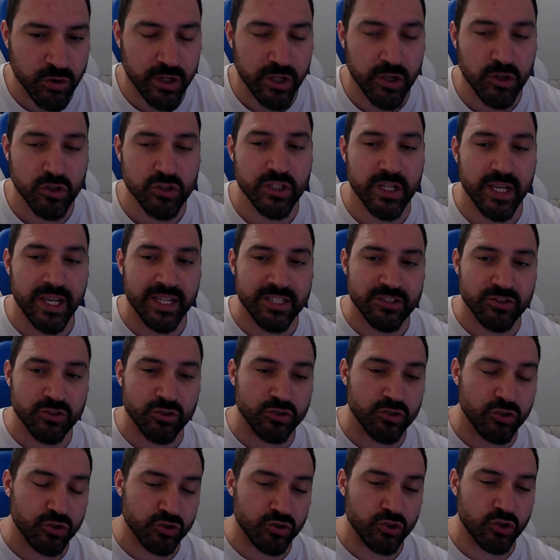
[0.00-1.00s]
kilos,
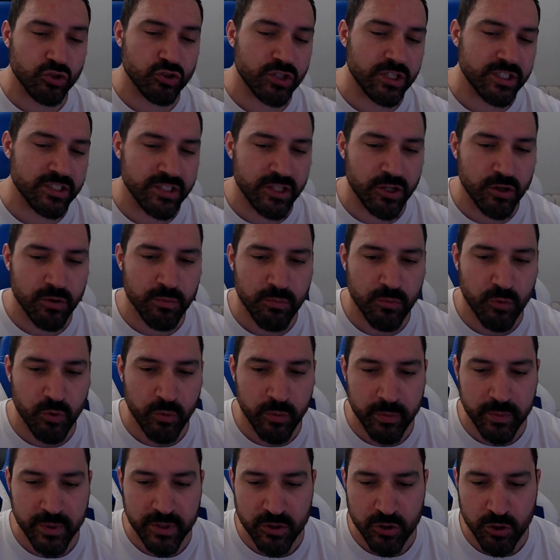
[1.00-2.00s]
estos los dos les dieron
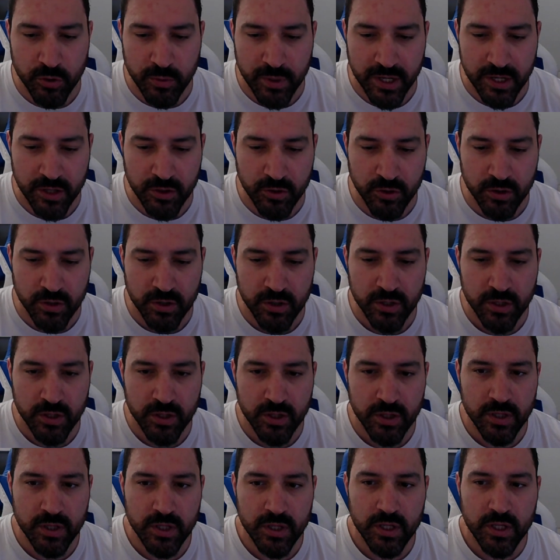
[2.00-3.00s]
movimiento válido.
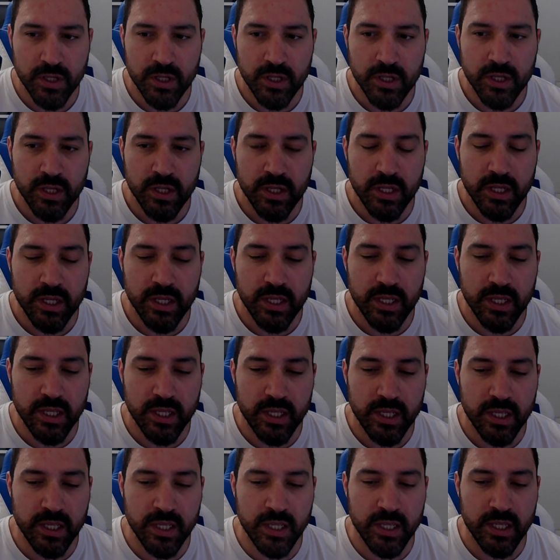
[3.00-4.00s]

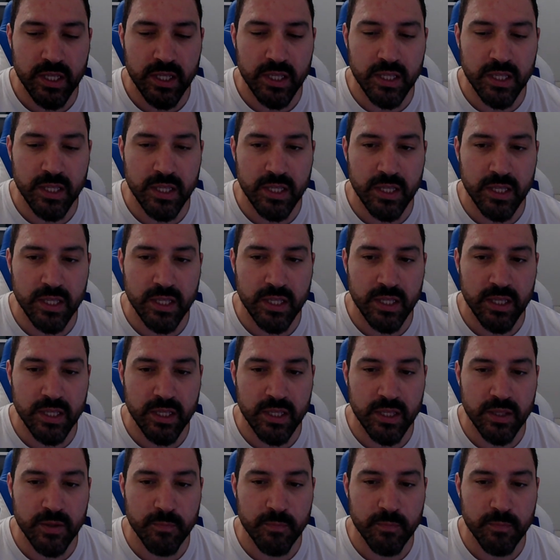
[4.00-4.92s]
Y,